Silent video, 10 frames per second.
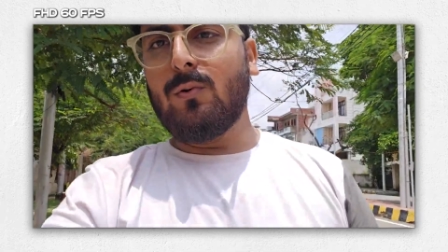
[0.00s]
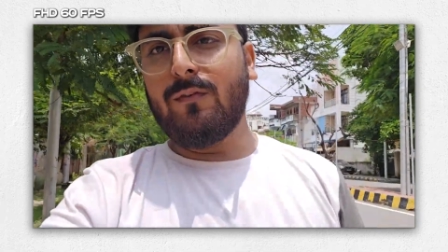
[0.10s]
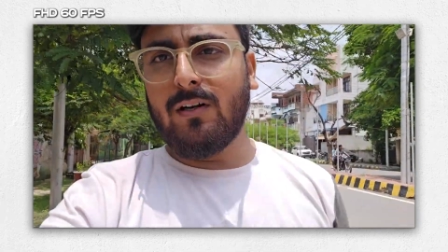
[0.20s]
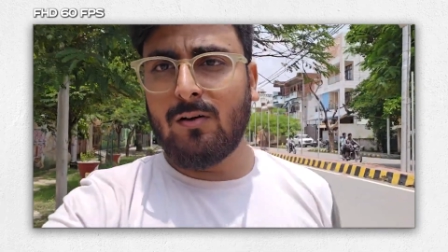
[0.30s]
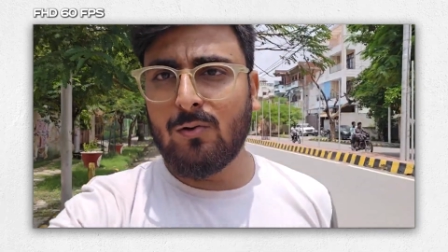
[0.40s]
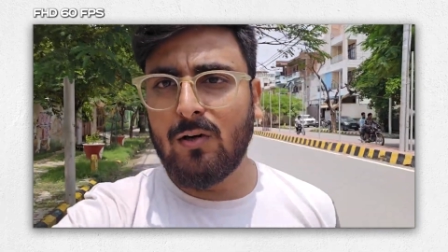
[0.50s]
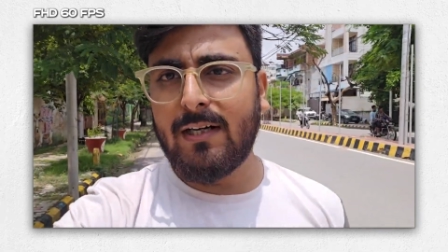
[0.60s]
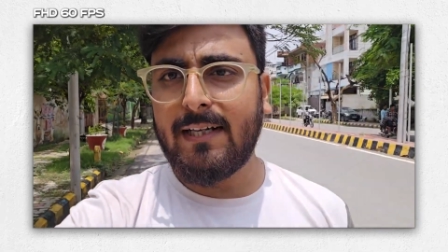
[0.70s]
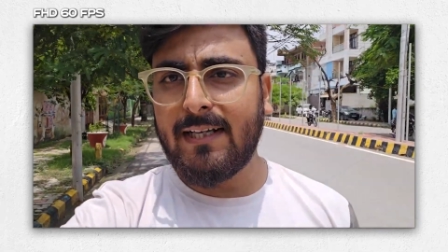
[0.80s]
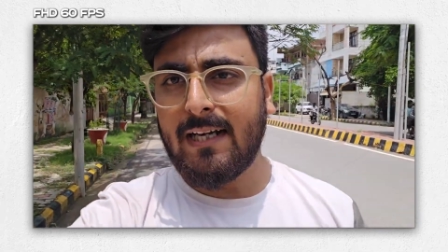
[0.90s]
ओवरऑल
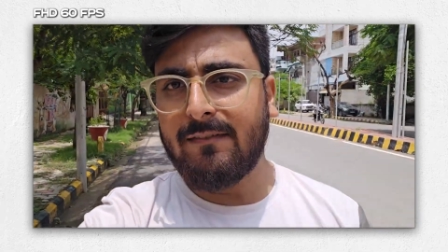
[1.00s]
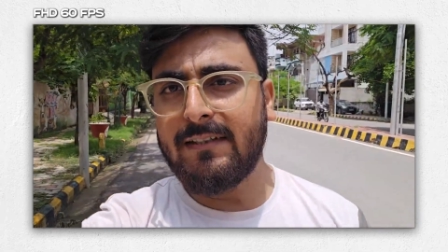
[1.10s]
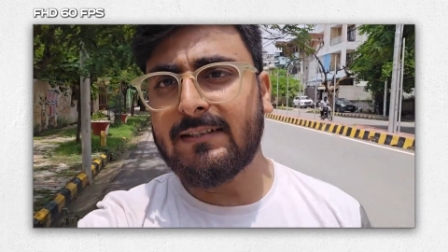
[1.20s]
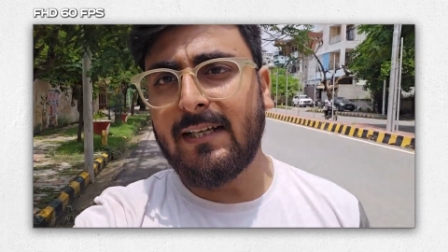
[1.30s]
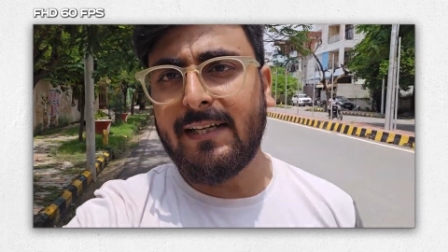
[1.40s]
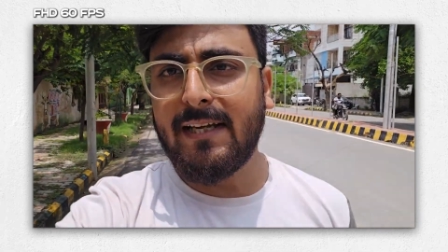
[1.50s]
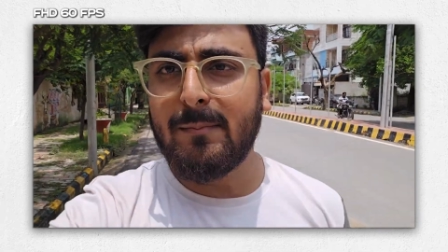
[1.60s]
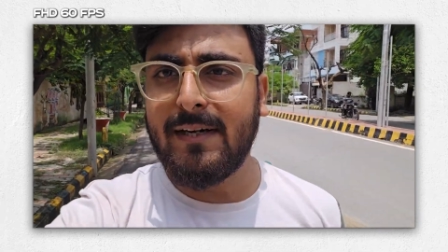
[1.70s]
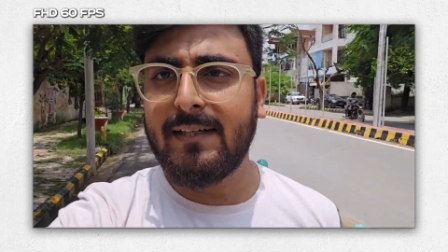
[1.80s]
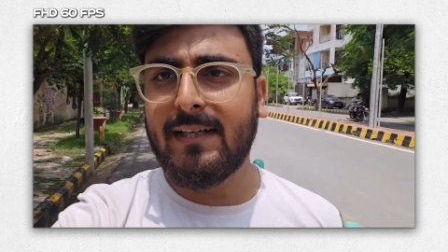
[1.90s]
क्वालिटी काफ़ी सही है
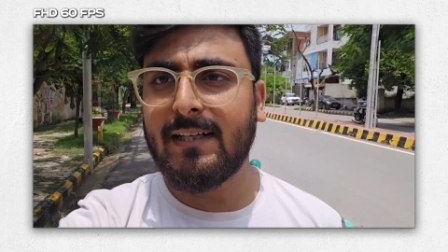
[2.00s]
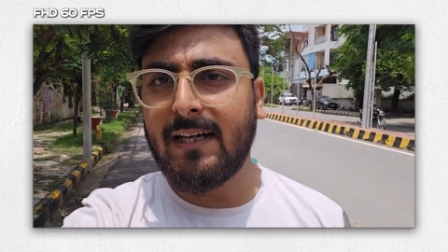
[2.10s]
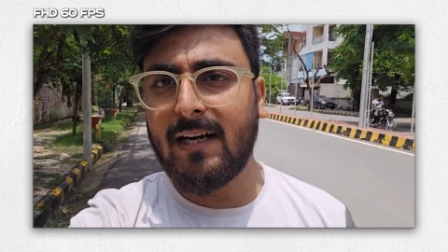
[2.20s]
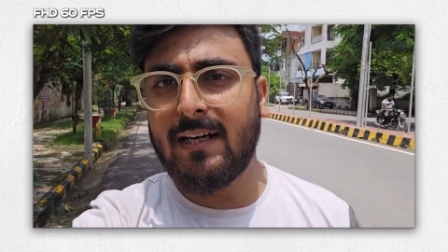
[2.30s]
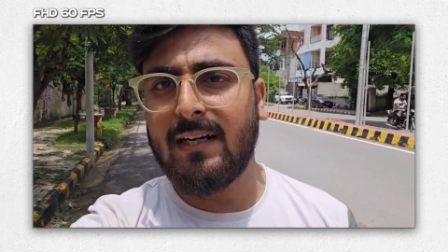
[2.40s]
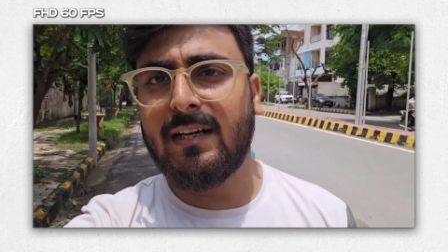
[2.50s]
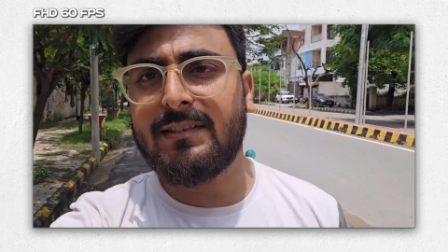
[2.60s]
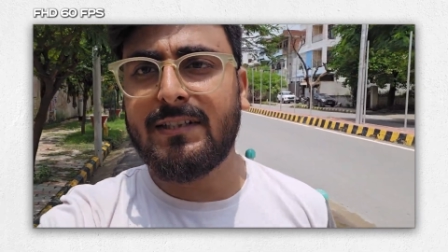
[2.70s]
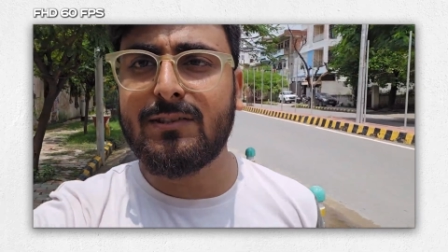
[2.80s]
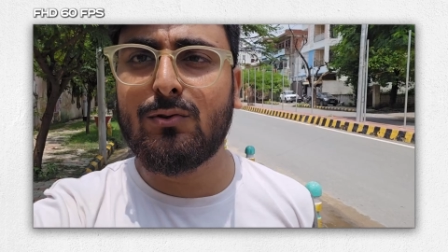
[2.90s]
मेंटेन कर रहा है हर
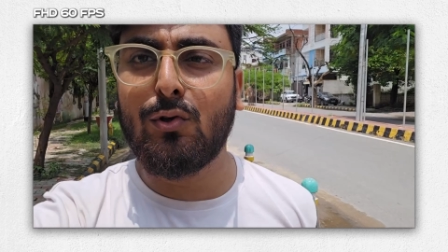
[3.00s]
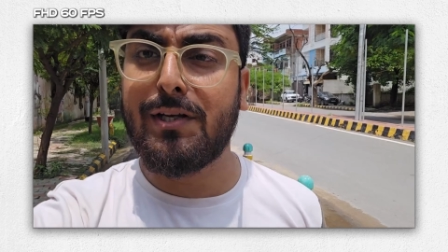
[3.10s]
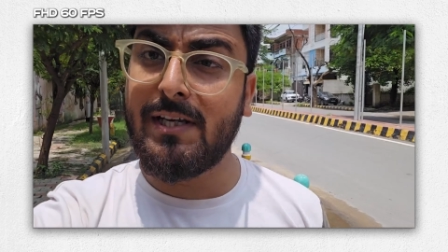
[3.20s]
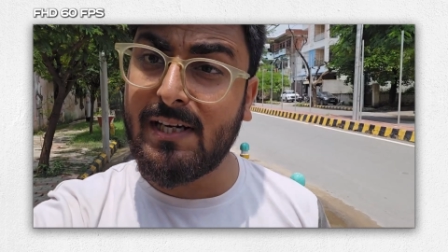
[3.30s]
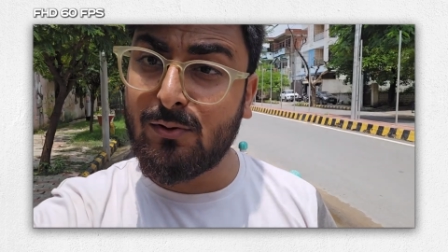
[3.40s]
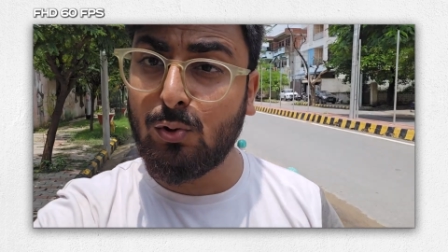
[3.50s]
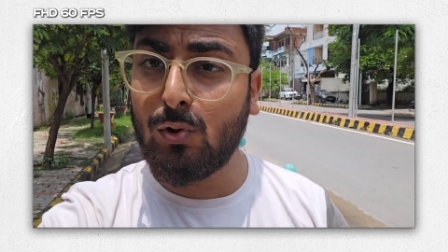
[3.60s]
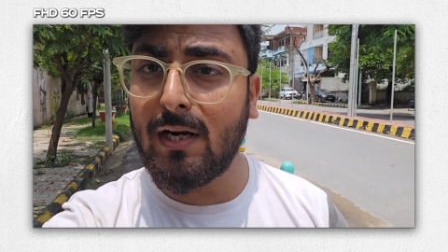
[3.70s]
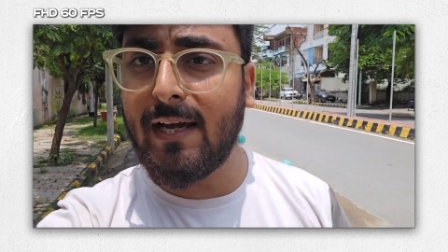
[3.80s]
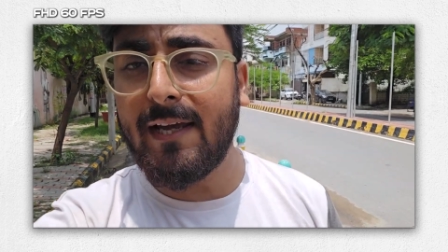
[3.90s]
चीज़ को हीट हो
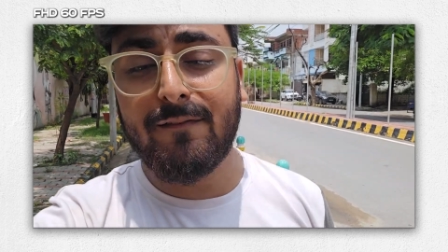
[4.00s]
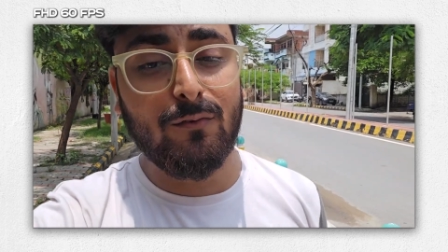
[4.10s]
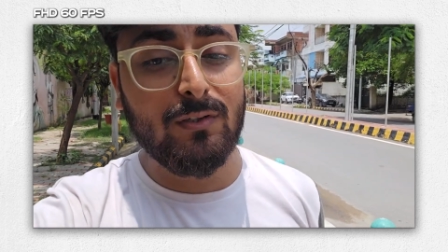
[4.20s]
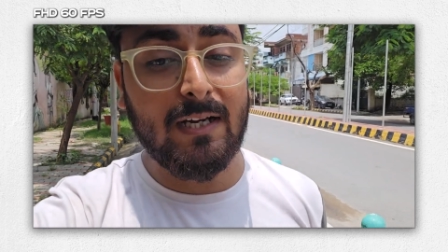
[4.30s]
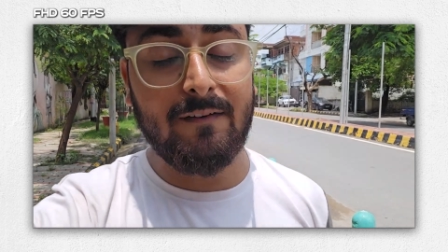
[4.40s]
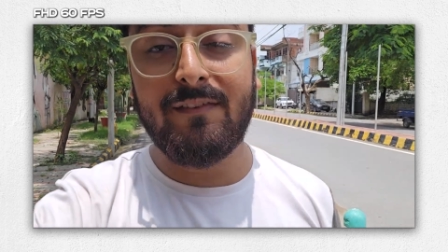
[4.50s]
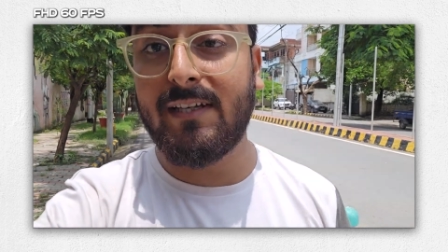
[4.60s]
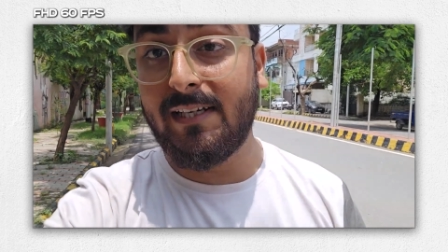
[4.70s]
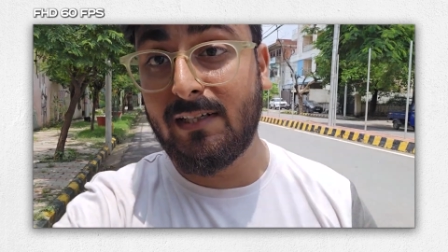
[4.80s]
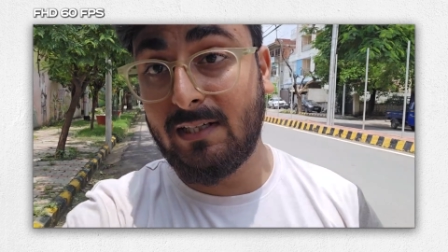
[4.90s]
रहा है फ़ोन काफ़ी
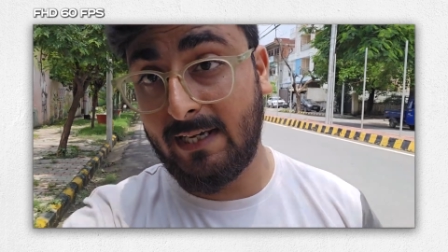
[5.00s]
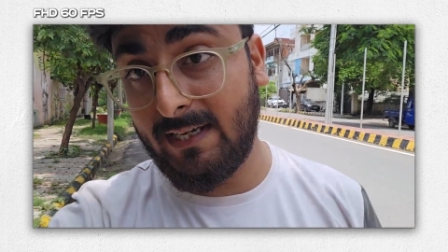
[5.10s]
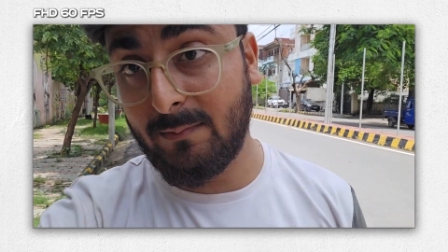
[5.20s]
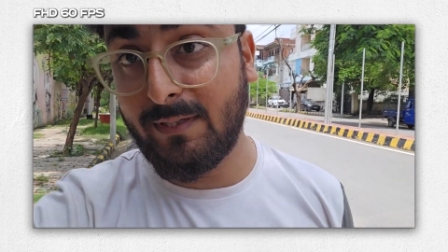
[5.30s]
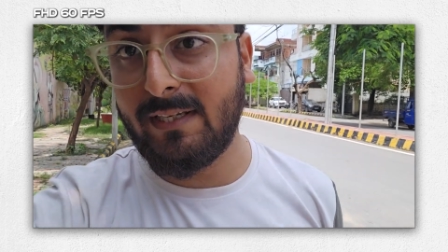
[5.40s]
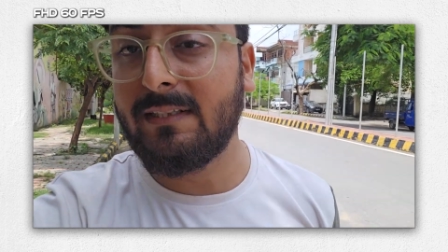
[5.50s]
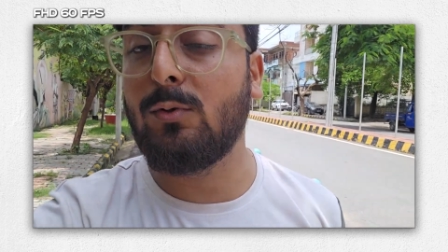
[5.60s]
हीट है अभी